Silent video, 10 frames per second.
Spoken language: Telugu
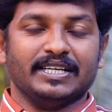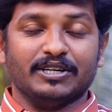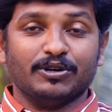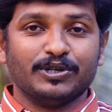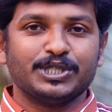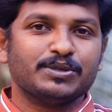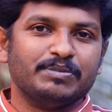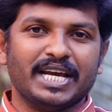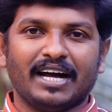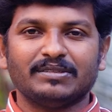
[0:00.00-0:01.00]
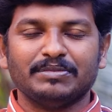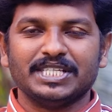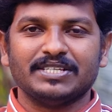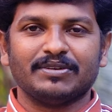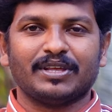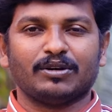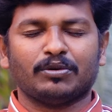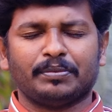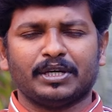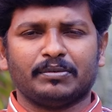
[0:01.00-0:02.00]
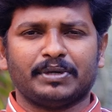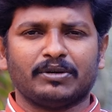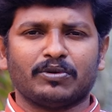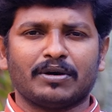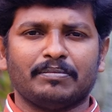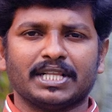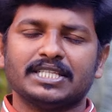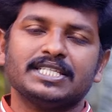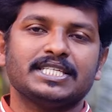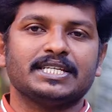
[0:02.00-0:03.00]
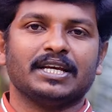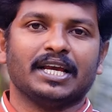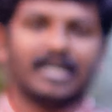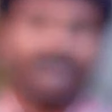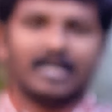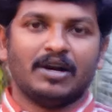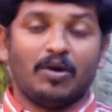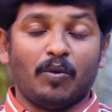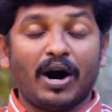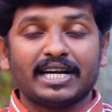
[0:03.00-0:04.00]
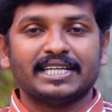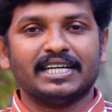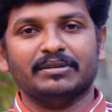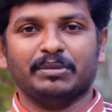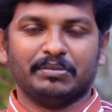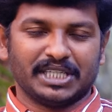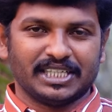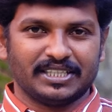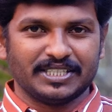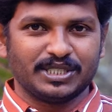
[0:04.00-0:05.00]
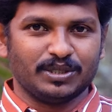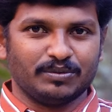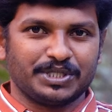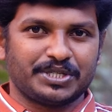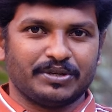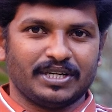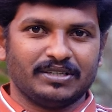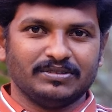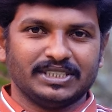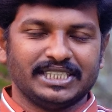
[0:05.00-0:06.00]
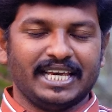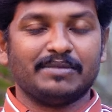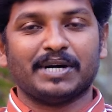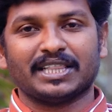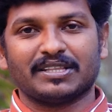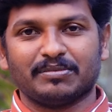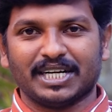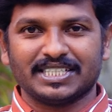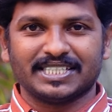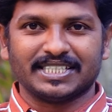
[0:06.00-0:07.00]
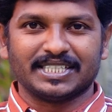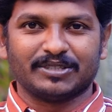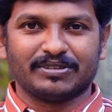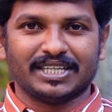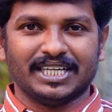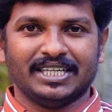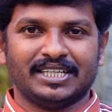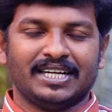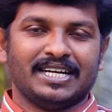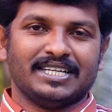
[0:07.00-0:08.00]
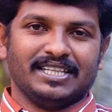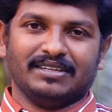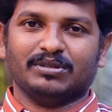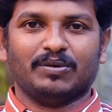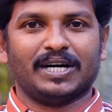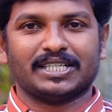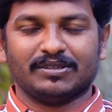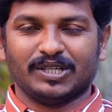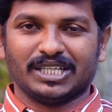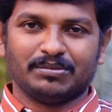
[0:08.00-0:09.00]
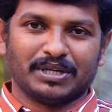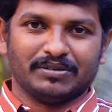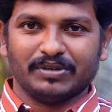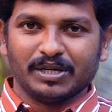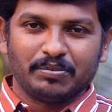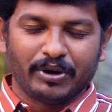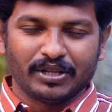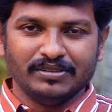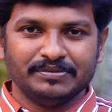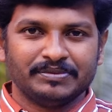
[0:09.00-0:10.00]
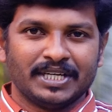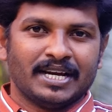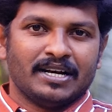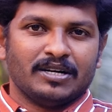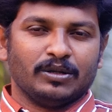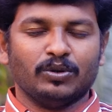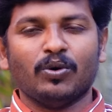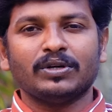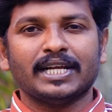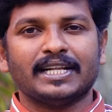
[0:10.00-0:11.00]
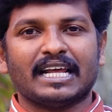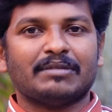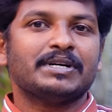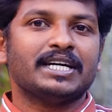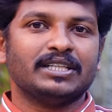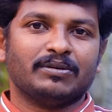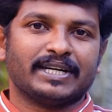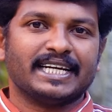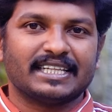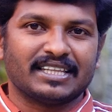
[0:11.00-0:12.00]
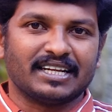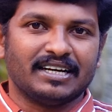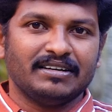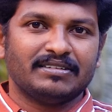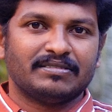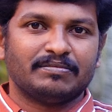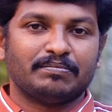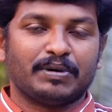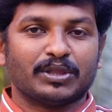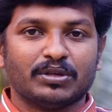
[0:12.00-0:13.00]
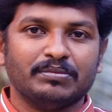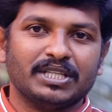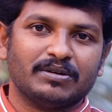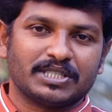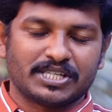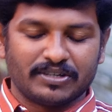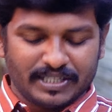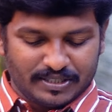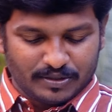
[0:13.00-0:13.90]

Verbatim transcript: ఈరోజు మీ ఆత్మీయ జీవితానికి ఉపయోగపడే ఒక మంచి వాక్యాన్ని మీ మధ్యకి తీసుకొని వచ్చి ఉన్నాను ఏమాత్రం ఆలస్యం చేయకుండా దేవుని వాక్యంలోనికి మనం వెళ్ళిపోదాం నూట నలభై ఐదవ కీర్తన పంతొమ్మిదవ వచనం నేను